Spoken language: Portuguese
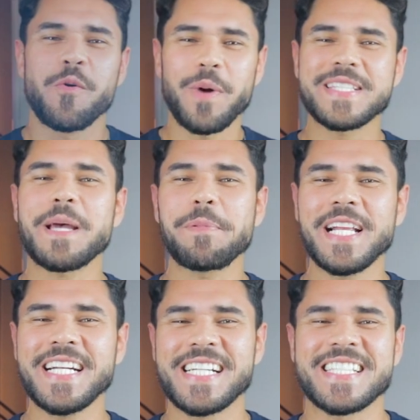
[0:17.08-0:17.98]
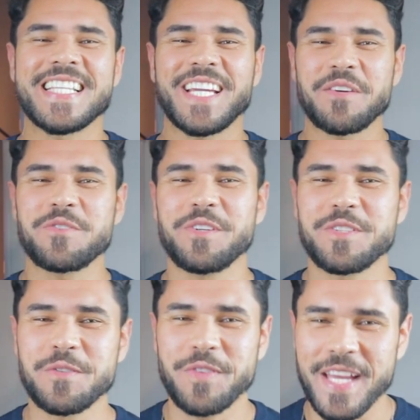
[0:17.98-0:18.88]
What's up, learners? Aqui é o Júnior
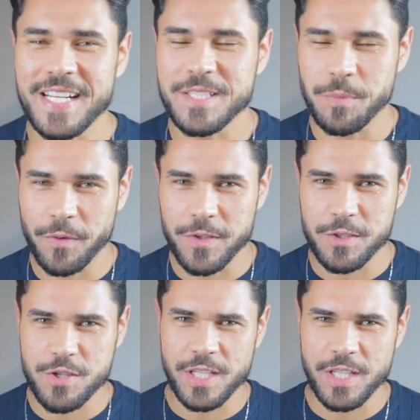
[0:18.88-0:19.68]
Silveira, sou professor de